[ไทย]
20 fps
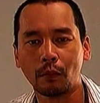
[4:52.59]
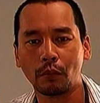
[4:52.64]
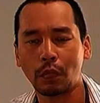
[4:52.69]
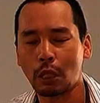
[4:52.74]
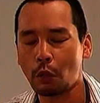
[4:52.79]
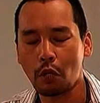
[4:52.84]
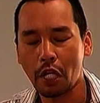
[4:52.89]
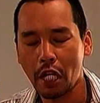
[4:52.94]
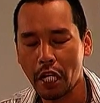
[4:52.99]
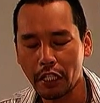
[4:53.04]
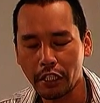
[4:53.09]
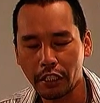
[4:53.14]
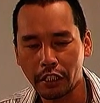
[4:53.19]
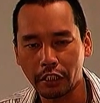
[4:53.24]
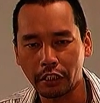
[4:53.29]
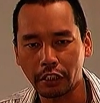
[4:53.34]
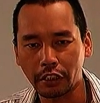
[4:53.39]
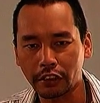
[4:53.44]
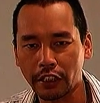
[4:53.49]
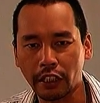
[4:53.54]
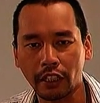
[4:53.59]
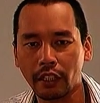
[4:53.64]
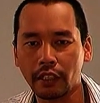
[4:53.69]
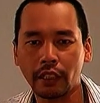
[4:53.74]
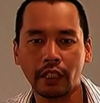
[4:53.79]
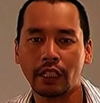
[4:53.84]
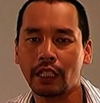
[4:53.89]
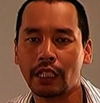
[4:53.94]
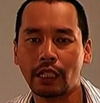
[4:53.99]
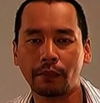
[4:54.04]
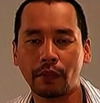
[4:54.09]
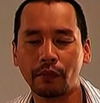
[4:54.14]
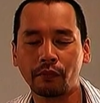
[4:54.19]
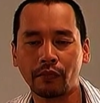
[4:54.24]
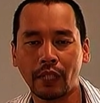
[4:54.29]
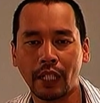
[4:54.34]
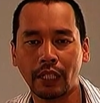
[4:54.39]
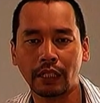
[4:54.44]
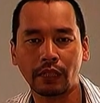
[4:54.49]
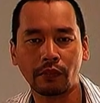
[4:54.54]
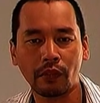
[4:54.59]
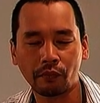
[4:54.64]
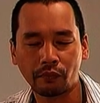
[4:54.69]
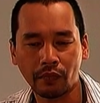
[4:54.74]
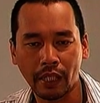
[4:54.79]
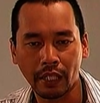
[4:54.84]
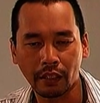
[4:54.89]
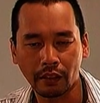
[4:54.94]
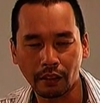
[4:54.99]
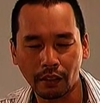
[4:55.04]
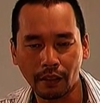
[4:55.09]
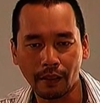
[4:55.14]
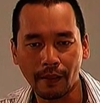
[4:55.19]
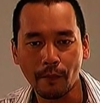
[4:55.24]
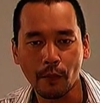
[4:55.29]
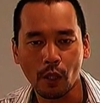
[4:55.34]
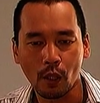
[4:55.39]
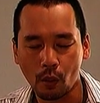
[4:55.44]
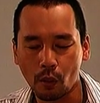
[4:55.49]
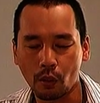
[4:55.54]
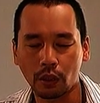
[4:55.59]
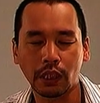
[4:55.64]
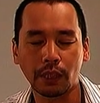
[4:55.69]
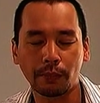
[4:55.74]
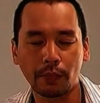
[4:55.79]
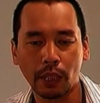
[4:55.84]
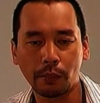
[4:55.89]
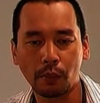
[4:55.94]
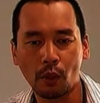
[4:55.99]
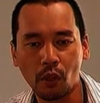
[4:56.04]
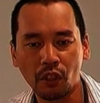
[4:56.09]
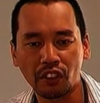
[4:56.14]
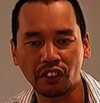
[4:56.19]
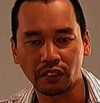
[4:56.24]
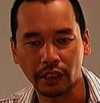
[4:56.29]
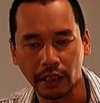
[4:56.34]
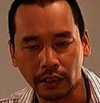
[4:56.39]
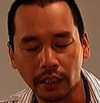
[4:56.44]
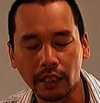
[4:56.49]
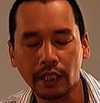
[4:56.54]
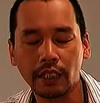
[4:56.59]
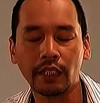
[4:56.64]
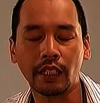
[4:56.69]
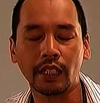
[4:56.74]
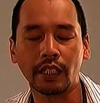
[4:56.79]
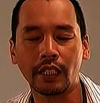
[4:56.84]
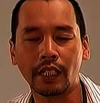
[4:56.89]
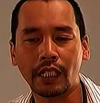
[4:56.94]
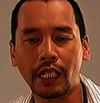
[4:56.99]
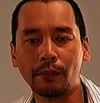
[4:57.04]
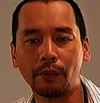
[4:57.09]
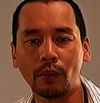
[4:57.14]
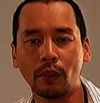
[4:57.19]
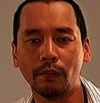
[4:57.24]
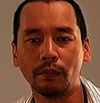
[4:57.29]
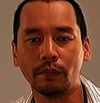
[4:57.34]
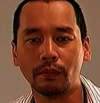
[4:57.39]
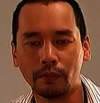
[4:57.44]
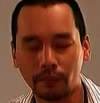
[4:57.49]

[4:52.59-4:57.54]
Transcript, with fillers: เราให้สิ่งดีๆให้กับแฟนๆแล้วแฟนๆก็ควรจะบริโภคสิ่งที่ดีๆนะครับผม